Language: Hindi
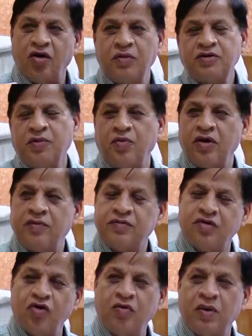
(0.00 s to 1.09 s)
गवर्नमेंट से पूरा
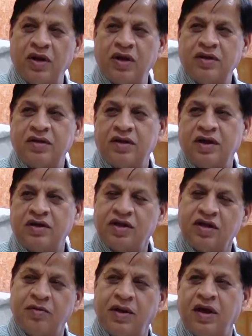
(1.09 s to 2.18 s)
सहयोग मिल रहा है हर
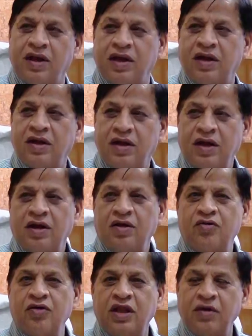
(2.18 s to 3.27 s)
तक दवाई आ रही है
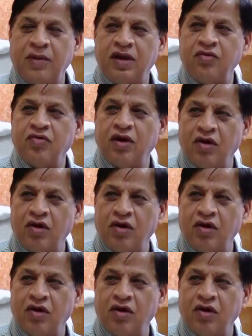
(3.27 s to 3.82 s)
नई दवा रही उनका